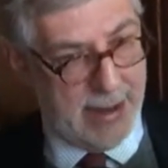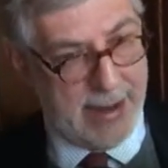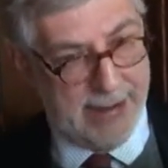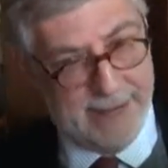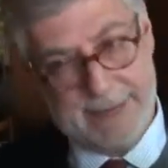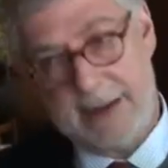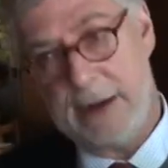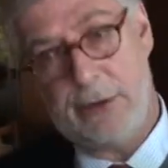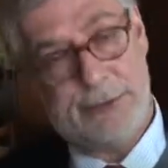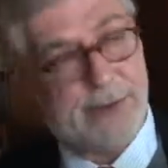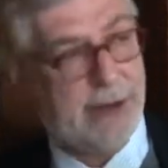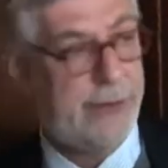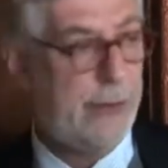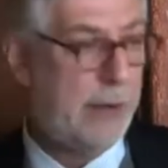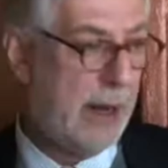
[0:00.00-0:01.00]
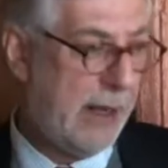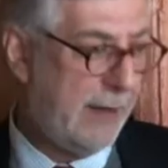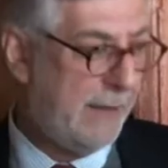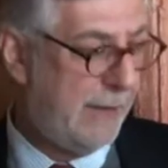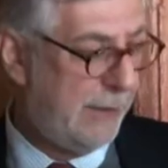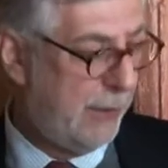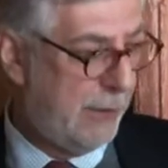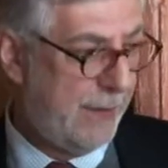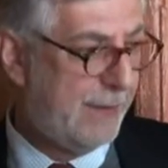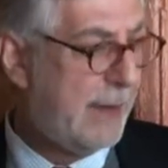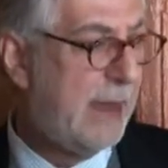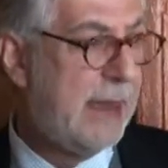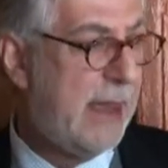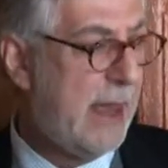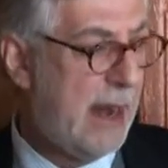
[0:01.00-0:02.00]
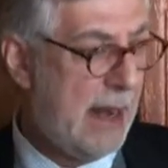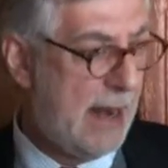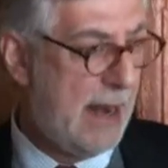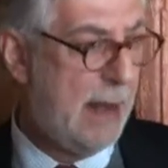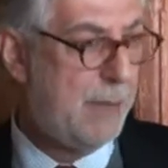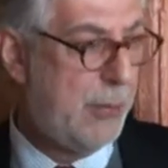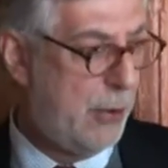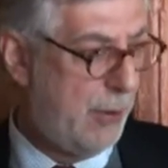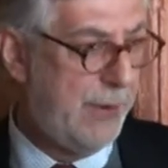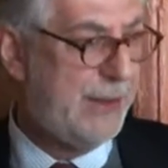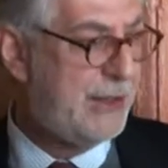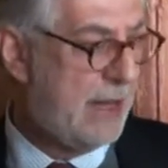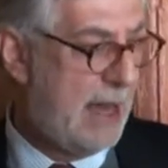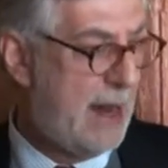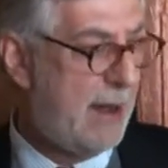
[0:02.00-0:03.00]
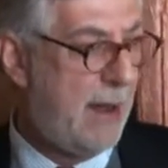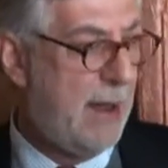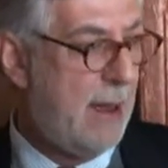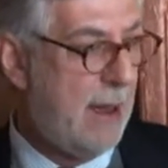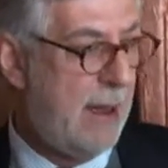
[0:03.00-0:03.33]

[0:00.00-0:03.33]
entre otras organizaciones que quieran aprovechar